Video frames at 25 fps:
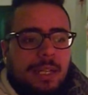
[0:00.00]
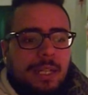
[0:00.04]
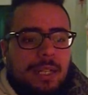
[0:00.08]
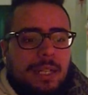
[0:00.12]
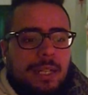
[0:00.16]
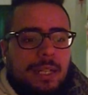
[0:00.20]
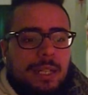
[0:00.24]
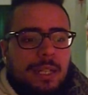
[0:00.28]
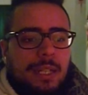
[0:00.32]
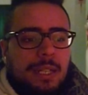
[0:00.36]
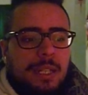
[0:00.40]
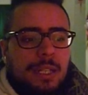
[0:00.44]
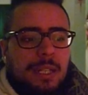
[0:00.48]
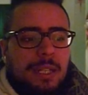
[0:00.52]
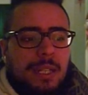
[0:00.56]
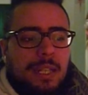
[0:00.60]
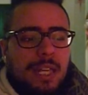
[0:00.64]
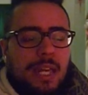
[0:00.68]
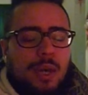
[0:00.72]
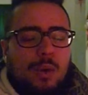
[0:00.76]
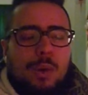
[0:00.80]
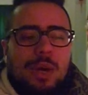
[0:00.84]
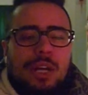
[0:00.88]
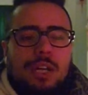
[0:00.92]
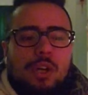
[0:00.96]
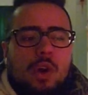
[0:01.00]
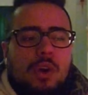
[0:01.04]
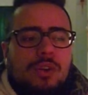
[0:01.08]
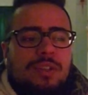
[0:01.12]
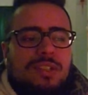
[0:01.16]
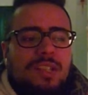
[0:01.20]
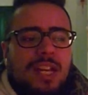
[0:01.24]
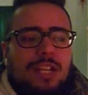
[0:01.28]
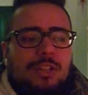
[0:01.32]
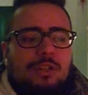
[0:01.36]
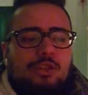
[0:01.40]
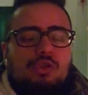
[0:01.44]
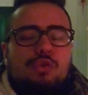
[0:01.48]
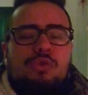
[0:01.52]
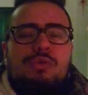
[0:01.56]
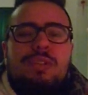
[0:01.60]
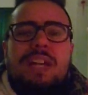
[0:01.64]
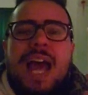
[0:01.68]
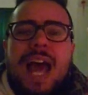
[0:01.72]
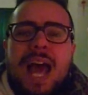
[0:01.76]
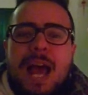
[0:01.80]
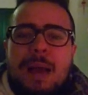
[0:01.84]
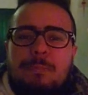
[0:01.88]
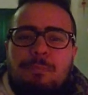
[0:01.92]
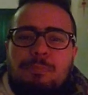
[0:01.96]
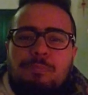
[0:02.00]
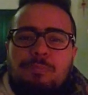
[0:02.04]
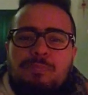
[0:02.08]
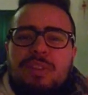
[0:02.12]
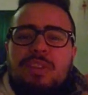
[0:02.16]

eh, che qualcosa non ha